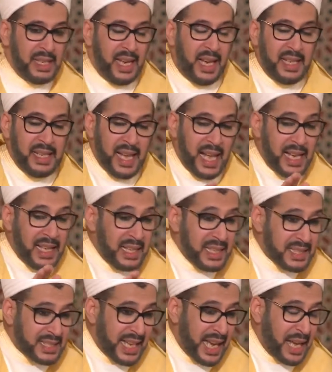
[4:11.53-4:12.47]
يعني
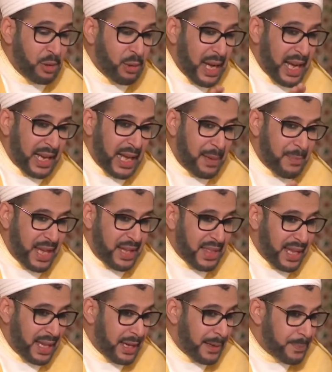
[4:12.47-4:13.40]
الإسكان آخا
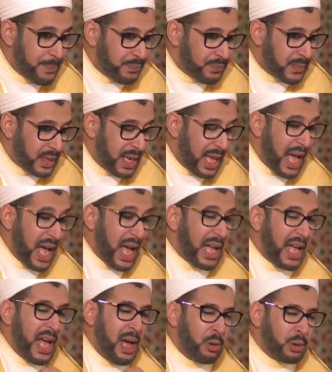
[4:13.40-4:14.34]
ماذا
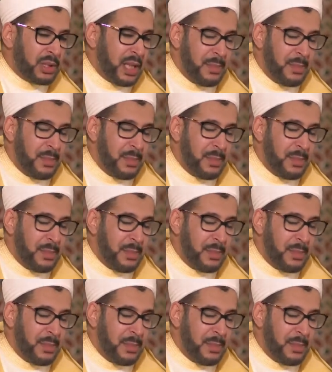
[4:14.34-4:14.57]
آخاه